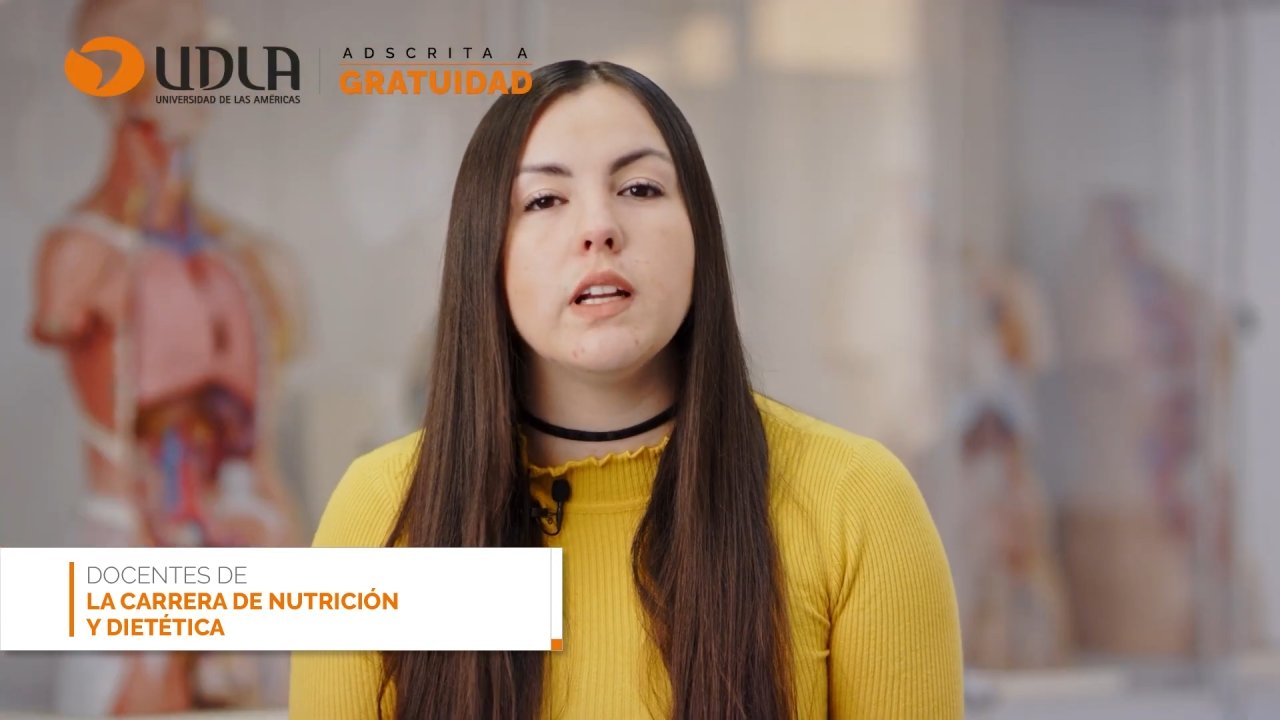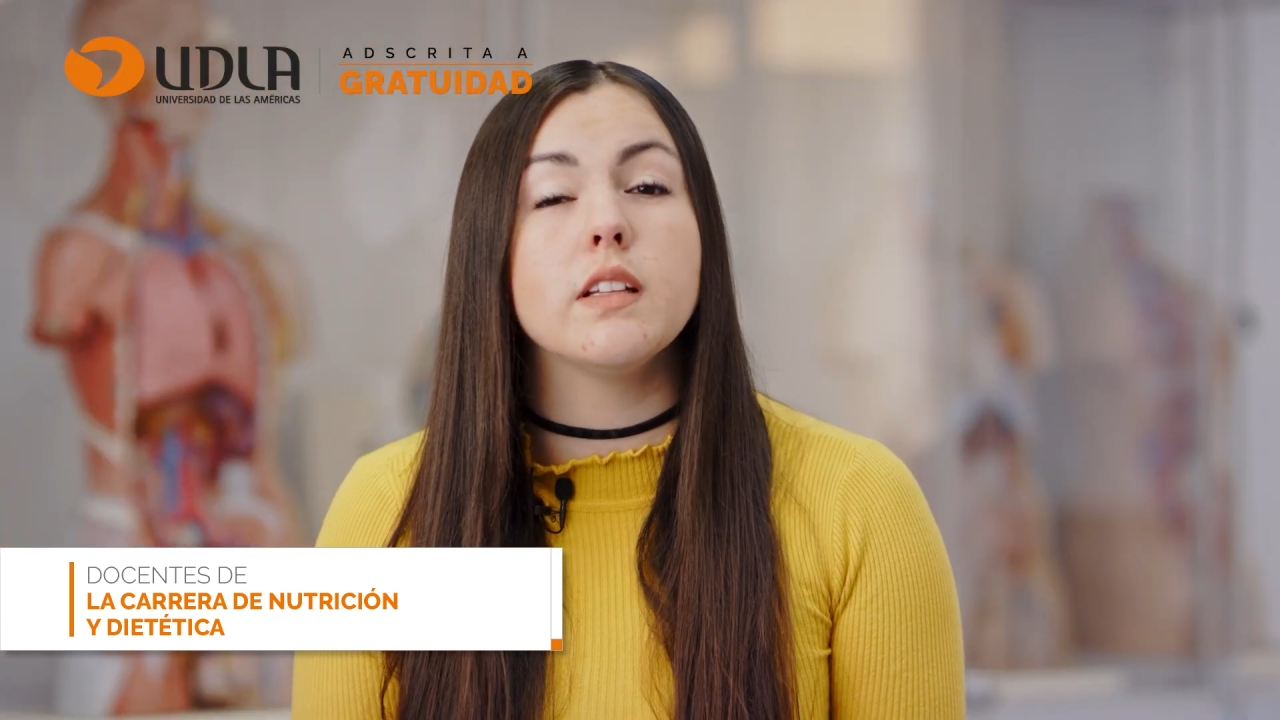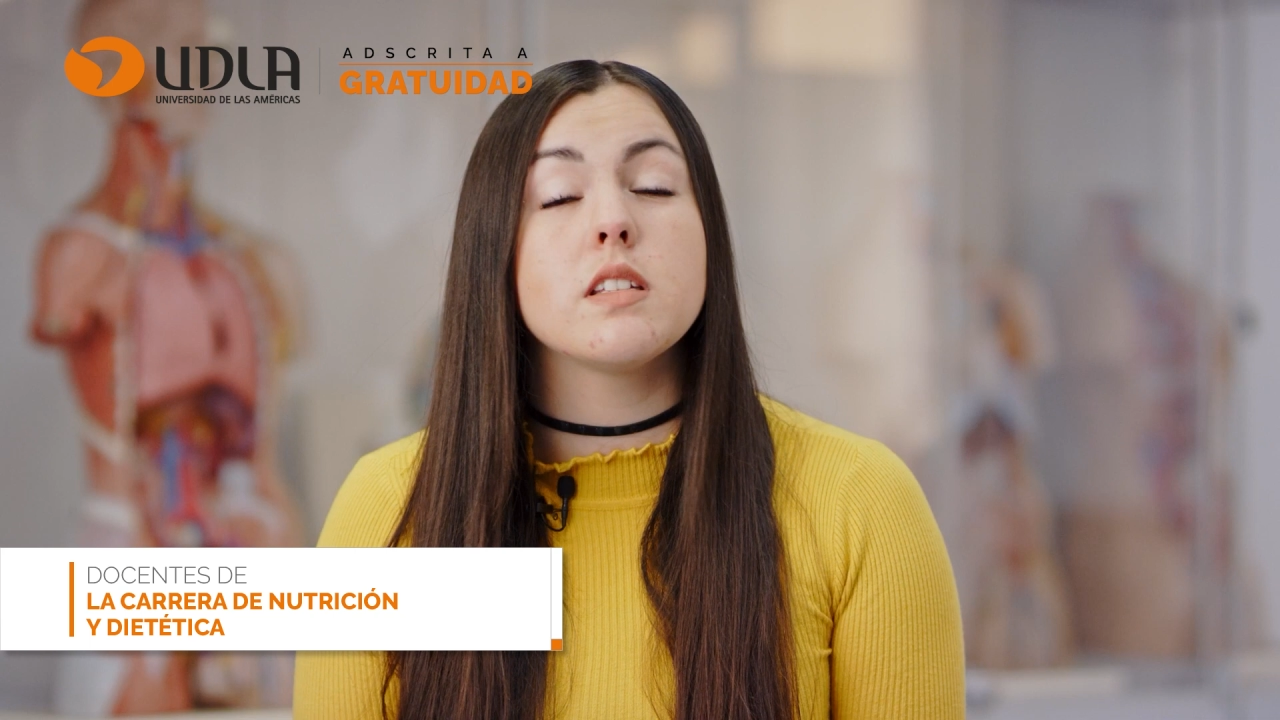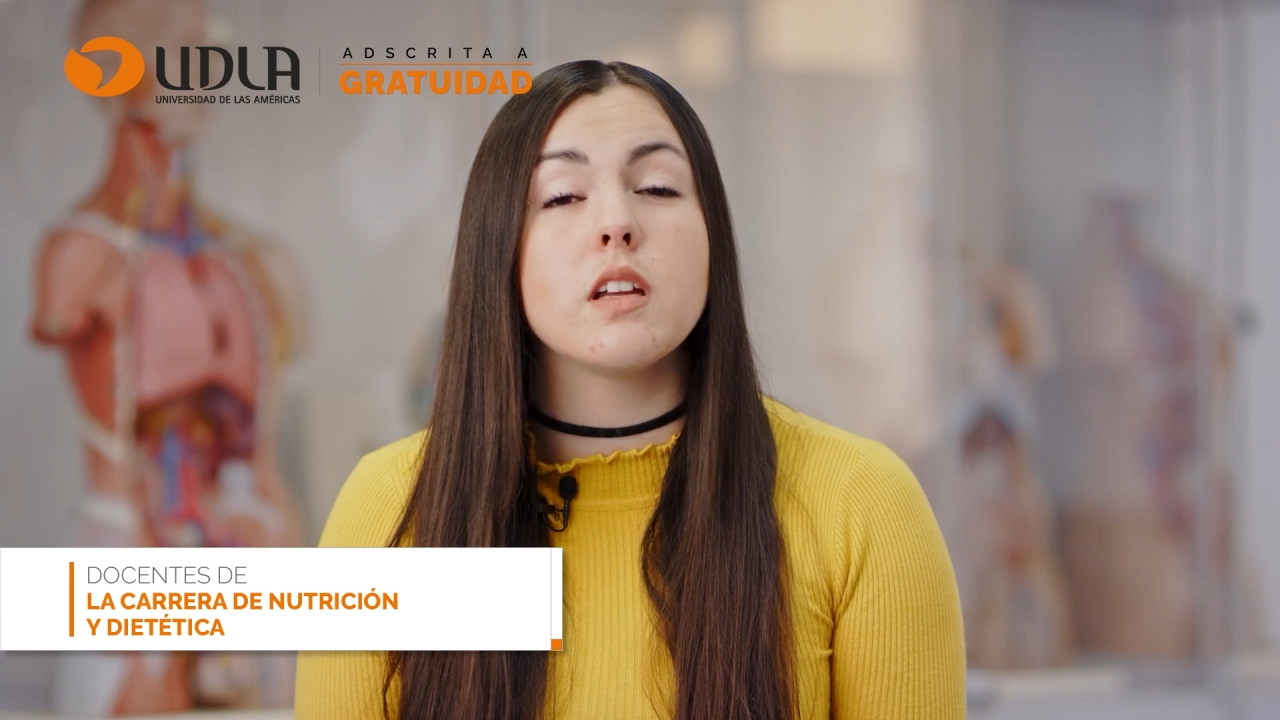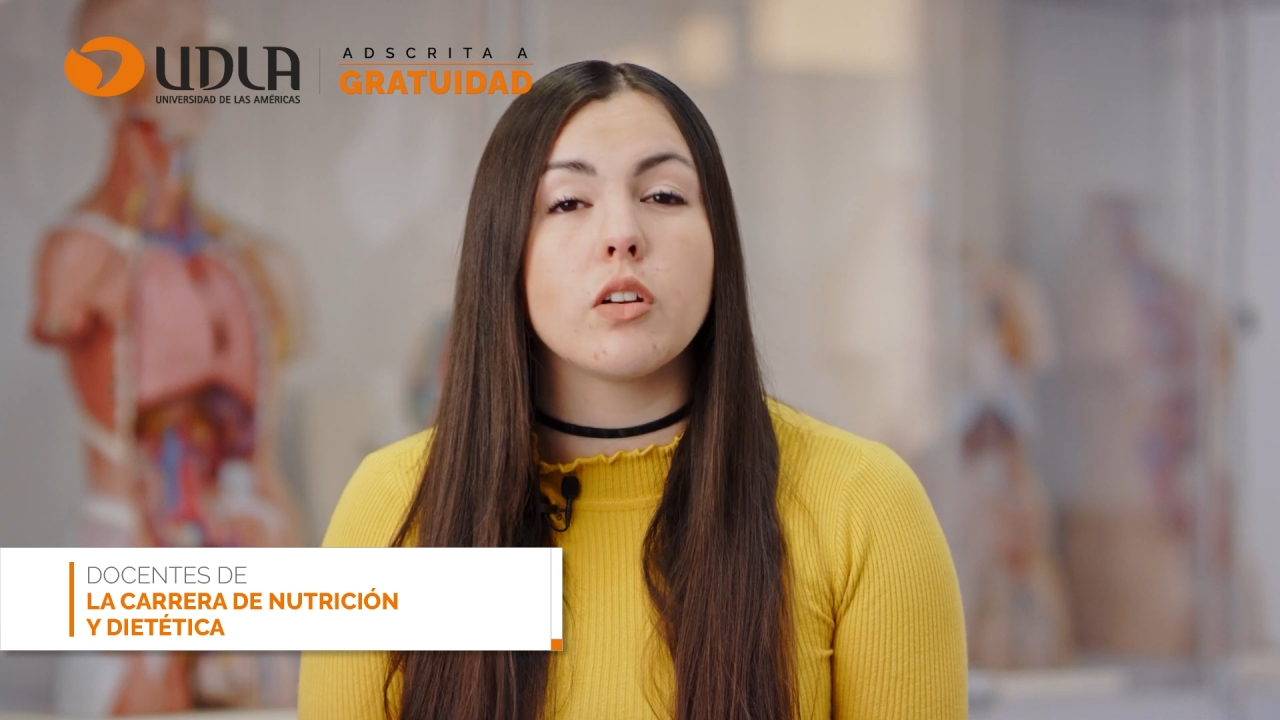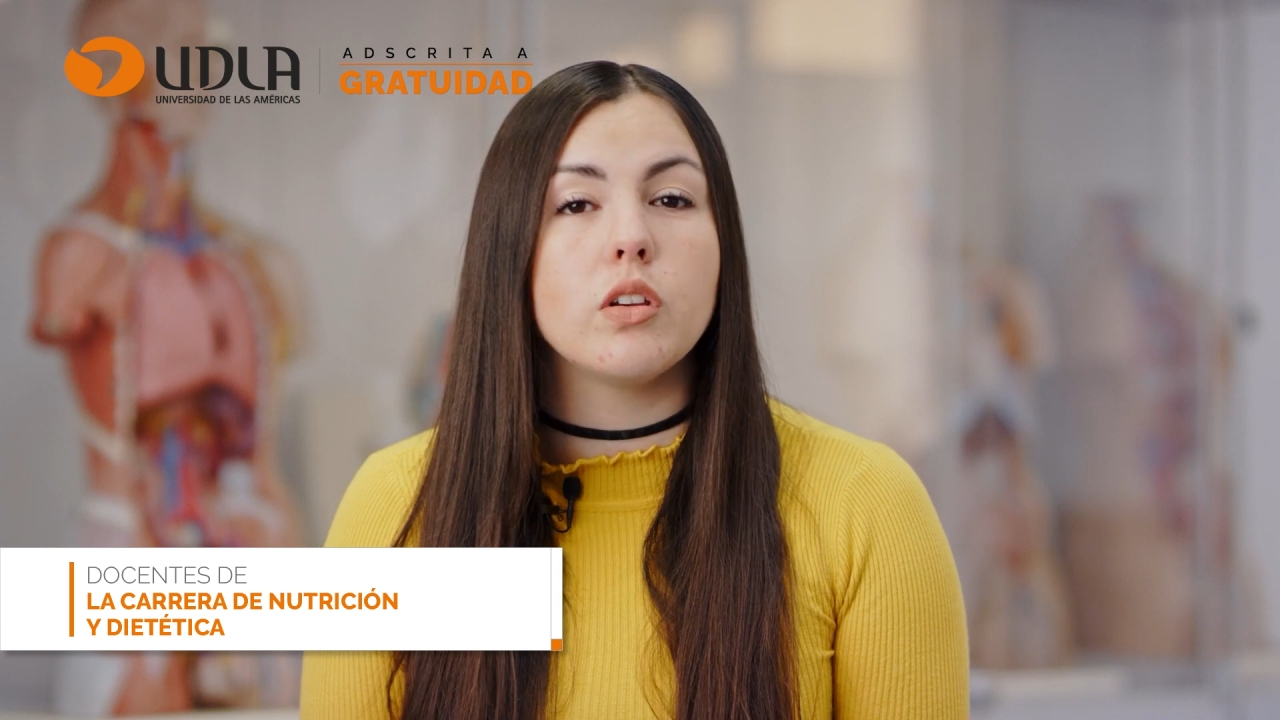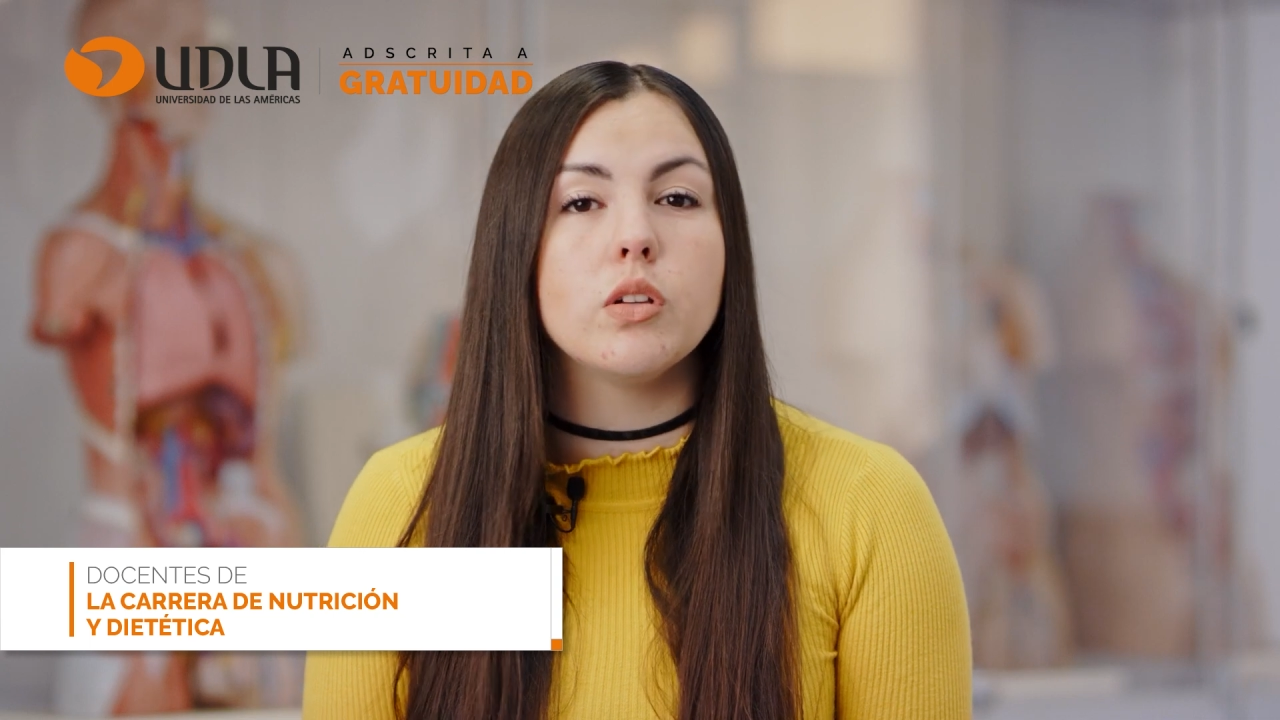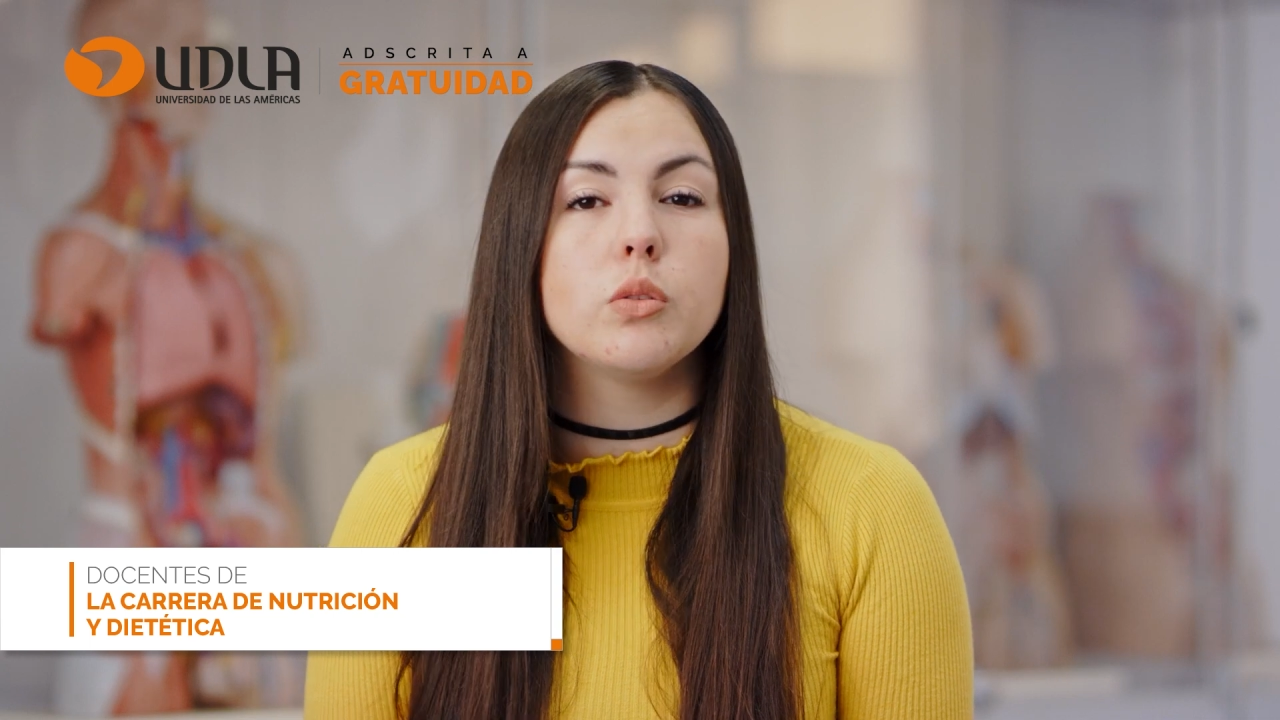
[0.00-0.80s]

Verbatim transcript: el desarrollo de